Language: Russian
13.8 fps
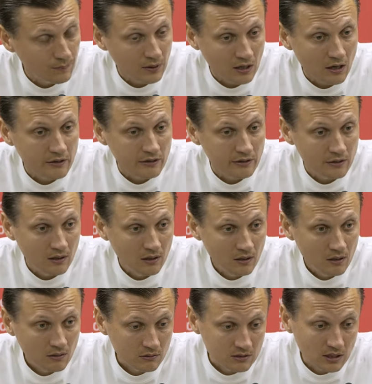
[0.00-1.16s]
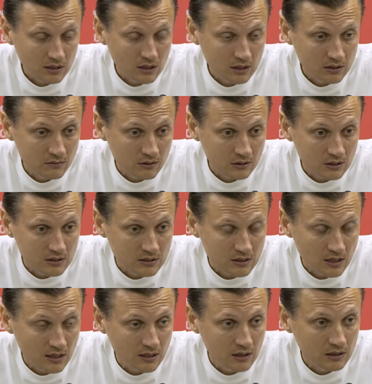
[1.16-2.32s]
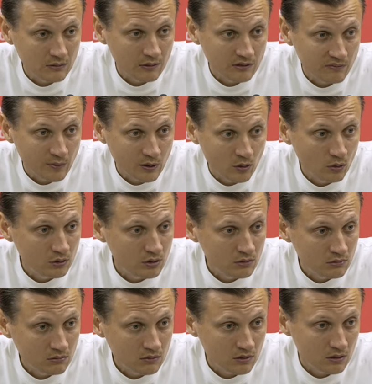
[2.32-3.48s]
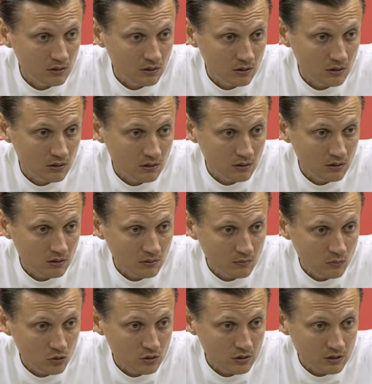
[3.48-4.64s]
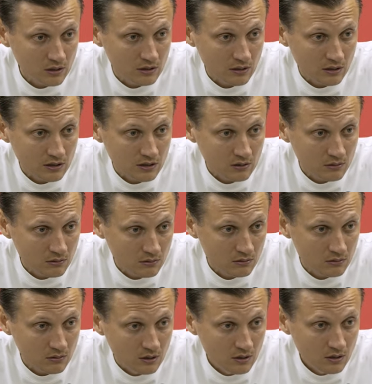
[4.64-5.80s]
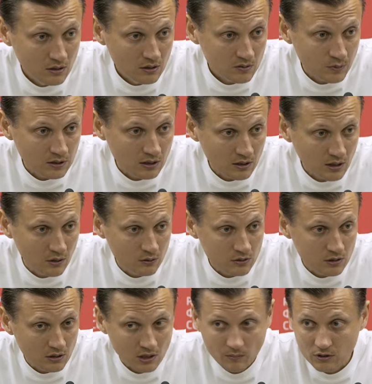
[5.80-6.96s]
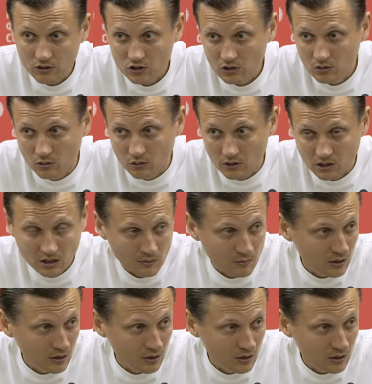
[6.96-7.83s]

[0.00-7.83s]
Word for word: проходить. Загадывать и заглядывать вперед, э, можно, знаете, как э, спотыкаются не большие горы, а